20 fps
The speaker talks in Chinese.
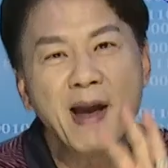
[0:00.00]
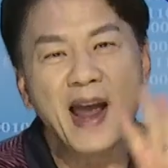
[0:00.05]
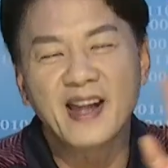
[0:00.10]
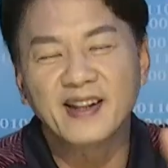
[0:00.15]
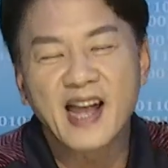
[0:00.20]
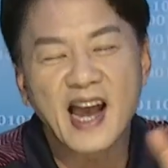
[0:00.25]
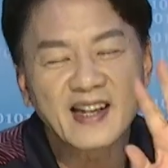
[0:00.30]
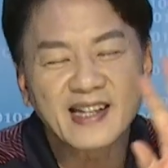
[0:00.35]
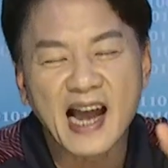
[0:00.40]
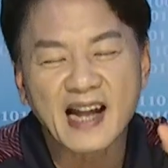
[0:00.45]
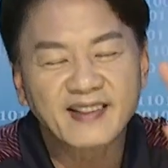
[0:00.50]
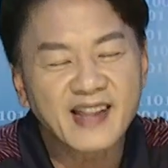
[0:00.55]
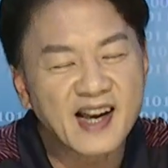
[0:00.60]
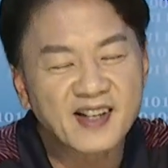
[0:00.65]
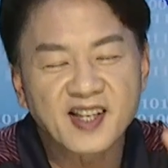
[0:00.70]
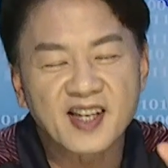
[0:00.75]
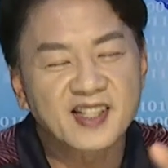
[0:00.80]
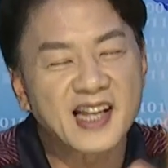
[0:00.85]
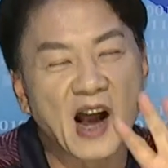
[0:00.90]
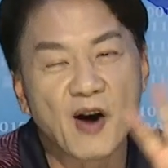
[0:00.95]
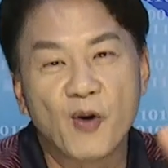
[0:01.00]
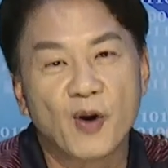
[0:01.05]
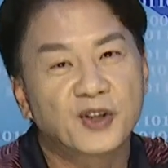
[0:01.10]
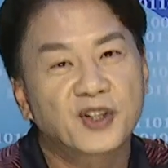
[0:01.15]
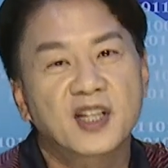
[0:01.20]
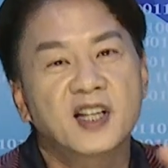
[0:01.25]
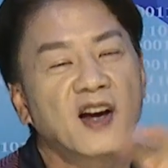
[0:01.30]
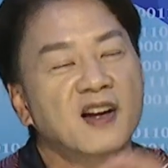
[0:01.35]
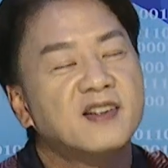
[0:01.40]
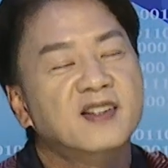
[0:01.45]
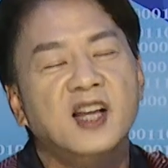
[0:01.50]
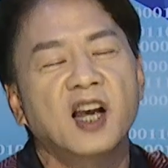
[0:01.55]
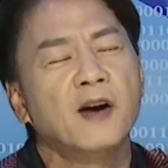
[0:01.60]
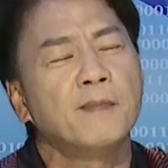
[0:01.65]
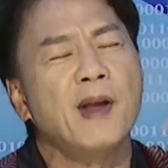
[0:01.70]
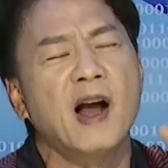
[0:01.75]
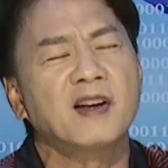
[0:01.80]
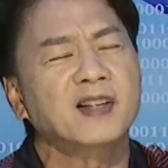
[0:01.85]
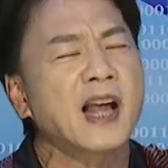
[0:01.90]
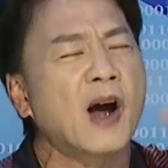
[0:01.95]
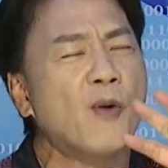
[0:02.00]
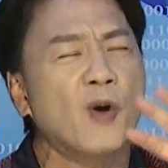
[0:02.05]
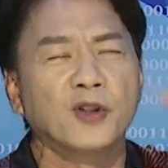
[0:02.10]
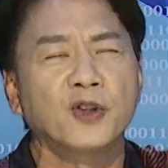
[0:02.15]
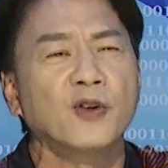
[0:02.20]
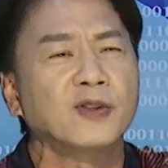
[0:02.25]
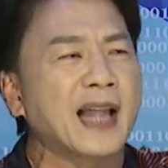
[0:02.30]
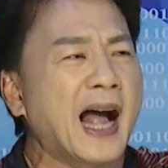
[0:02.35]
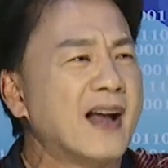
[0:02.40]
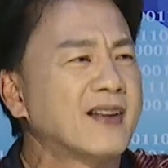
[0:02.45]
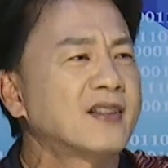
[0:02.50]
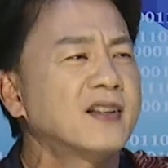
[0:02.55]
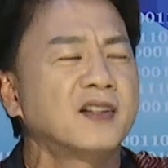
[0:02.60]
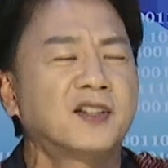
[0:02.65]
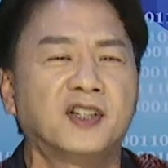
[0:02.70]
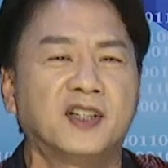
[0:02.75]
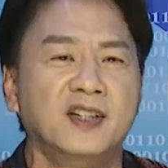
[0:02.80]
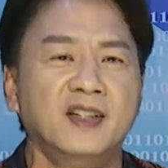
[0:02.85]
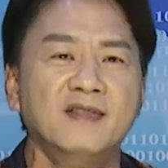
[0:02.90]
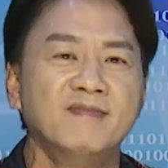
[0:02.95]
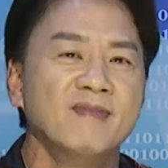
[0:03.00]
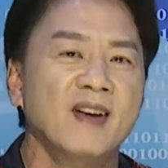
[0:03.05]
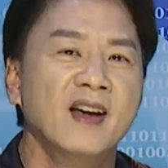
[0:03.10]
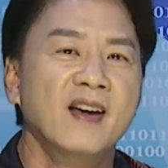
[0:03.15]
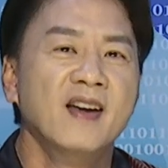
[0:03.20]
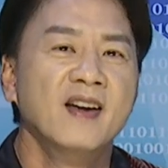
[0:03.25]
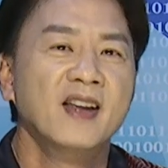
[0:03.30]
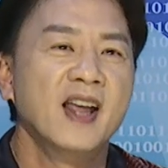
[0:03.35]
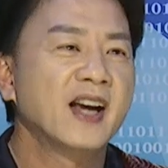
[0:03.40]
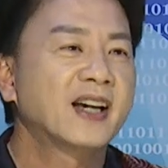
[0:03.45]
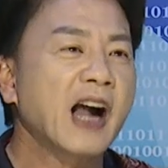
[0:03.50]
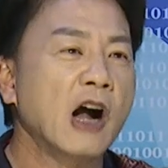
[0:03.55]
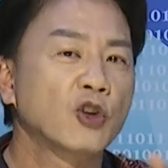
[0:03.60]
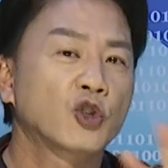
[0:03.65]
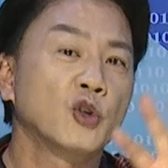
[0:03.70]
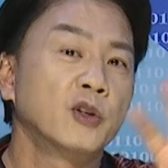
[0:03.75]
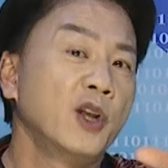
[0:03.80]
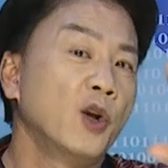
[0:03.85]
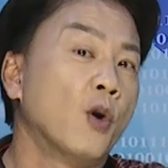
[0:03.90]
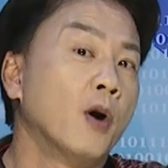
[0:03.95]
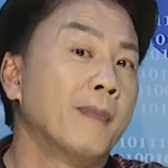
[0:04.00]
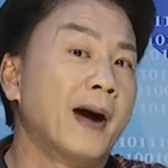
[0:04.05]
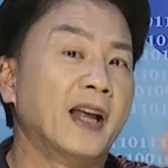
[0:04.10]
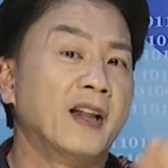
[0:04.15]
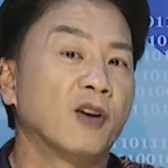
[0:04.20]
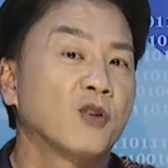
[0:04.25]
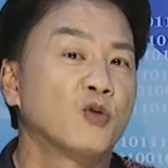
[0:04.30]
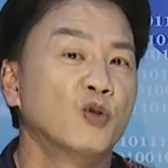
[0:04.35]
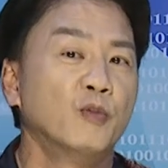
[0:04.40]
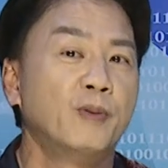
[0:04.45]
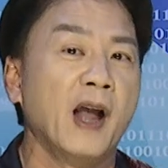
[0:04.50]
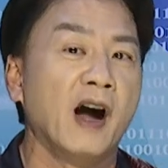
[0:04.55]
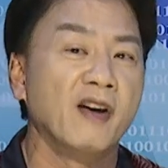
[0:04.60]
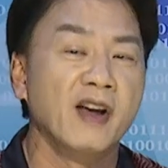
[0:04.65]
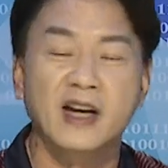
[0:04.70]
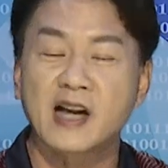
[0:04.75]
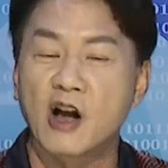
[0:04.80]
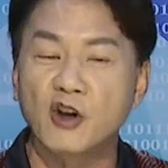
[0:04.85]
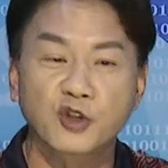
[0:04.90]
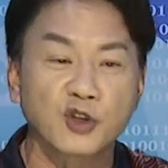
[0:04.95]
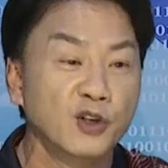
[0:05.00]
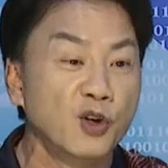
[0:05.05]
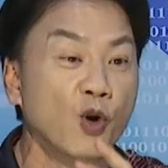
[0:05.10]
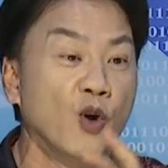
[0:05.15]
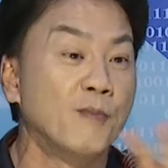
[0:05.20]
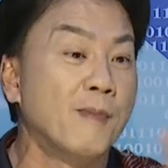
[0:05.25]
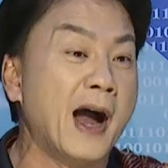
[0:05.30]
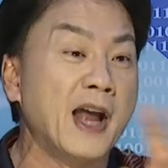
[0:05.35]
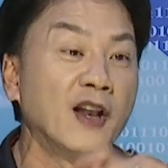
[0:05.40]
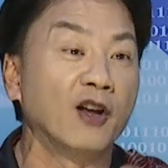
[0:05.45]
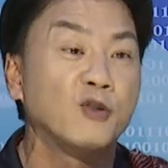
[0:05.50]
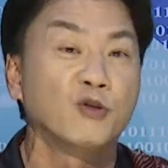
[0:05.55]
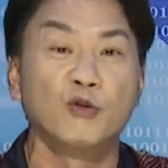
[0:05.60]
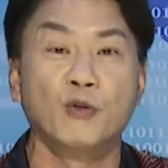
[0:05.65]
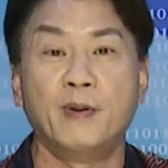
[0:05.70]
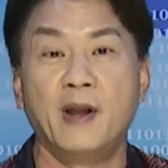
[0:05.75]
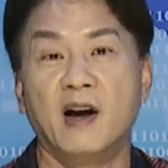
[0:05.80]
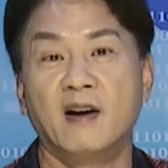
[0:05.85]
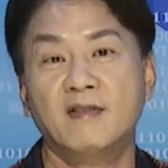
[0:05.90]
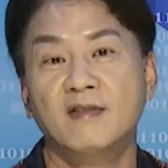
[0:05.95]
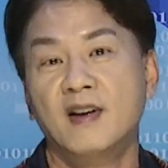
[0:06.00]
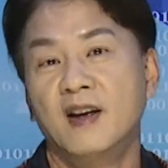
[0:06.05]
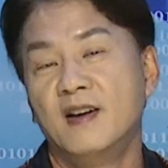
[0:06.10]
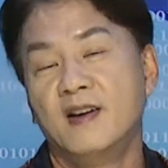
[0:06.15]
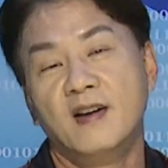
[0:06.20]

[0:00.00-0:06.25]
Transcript: 每天在电视上、我测测标上我都打日期，也告诉你我买的股票，也告诉你我卖的股票。